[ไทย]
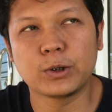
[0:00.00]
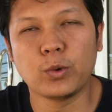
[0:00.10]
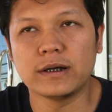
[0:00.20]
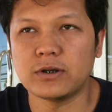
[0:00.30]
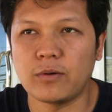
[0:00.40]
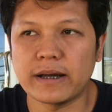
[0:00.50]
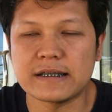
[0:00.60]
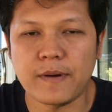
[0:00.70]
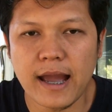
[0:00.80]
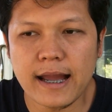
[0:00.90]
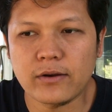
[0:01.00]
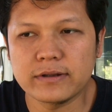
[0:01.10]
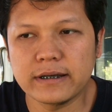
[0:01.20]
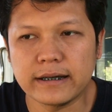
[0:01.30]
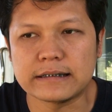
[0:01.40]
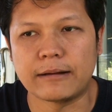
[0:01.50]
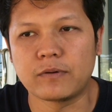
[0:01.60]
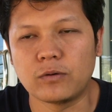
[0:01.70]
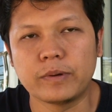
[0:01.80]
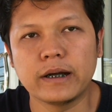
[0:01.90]
ตัว 2015เนาะที่เคยจับ
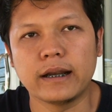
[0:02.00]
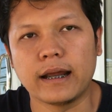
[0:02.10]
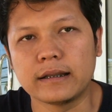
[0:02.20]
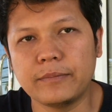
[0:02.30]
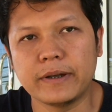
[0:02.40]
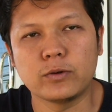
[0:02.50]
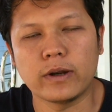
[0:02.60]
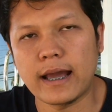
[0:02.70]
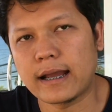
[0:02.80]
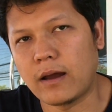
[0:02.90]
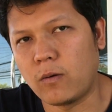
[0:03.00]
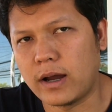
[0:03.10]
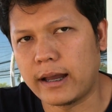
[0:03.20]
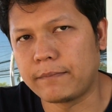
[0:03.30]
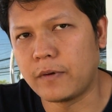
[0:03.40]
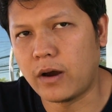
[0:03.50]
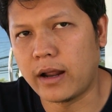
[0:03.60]
ของเพื่อนอะที่เป็นตัวหน้าเก่าอะครับ